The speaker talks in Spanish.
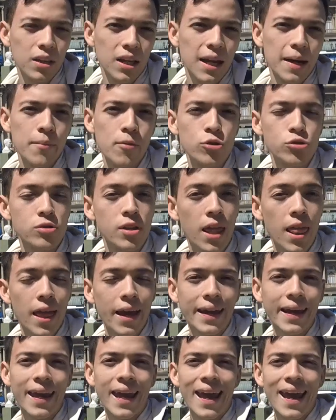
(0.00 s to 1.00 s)
no tengamos
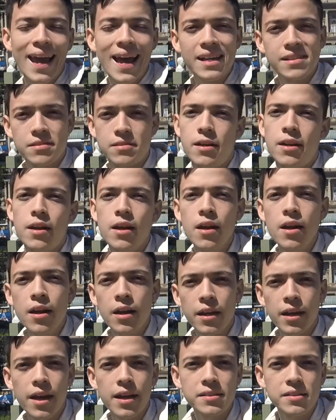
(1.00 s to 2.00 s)
nada que hacer.
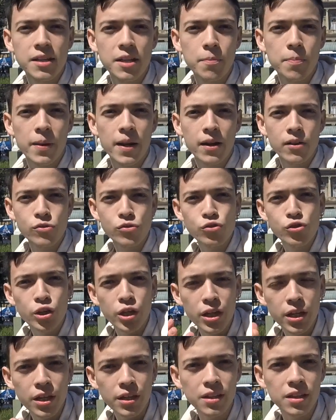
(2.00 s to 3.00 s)
¿Qué hacer para
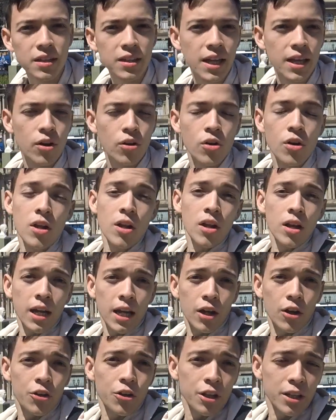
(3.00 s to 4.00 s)
conseguir dinero?
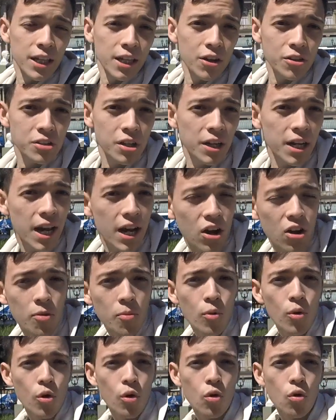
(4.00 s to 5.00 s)
Que los dineros serían
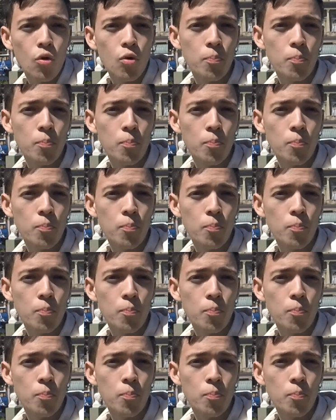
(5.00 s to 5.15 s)
como los